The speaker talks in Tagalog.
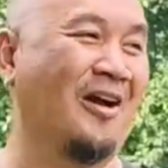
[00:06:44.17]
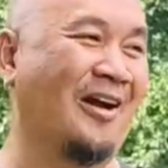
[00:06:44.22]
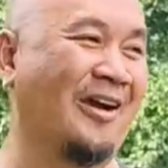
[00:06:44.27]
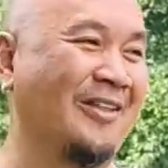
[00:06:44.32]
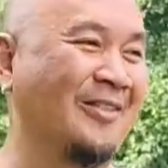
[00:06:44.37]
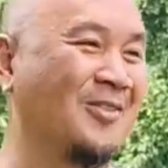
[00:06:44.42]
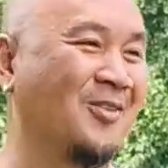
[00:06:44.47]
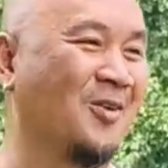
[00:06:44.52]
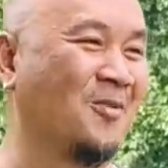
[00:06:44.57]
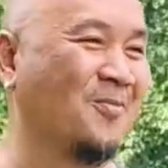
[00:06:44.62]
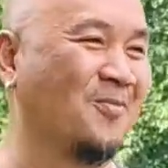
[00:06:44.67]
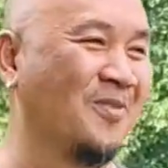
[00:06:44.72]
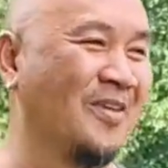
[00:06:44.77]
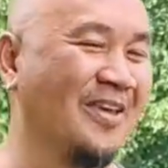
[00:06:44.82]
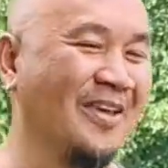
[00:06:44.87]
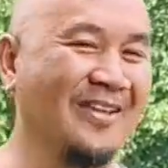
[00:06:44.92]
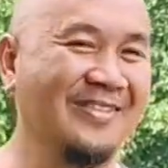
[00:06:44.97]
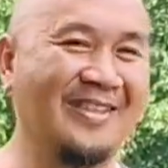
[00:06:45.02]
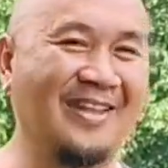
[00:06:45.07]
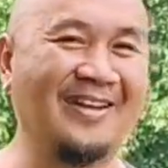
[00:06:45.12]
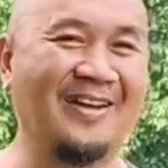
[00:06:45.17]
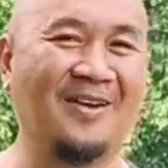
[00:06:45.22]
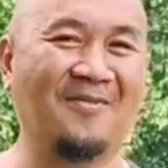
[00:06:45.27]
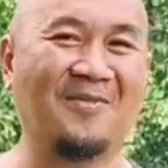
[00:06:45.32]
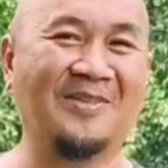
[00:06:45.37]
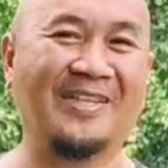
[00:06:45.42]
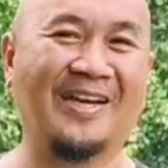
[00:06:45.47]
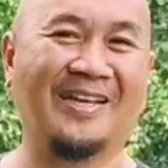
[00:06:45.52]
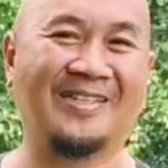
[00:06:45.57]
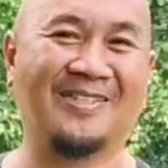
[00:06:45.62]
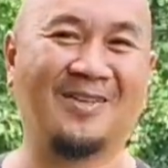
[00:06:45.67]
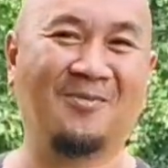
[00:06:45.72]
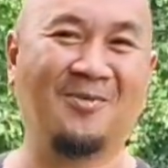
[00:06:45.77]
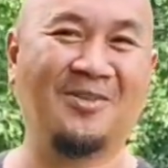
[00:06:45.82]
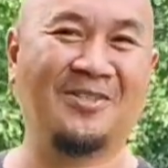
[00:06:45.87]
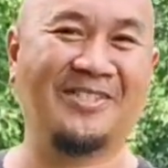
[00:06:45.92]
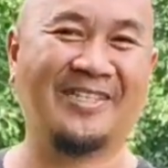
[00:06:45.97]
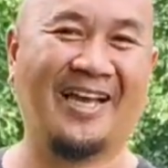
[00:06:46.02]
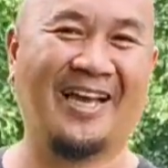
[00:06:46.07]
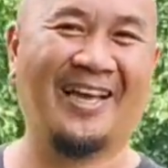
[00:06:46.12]
yung aking dom. Talagang masakit sa
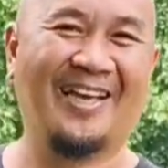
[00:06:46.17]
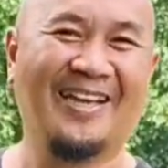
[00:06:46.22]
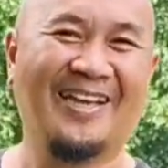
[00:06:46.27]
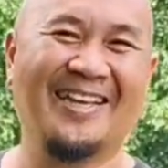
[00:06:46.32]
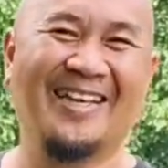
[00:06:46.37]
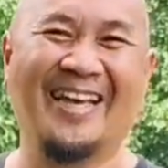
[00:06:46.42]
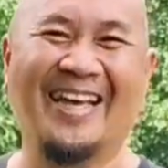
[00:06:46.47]
bulsa.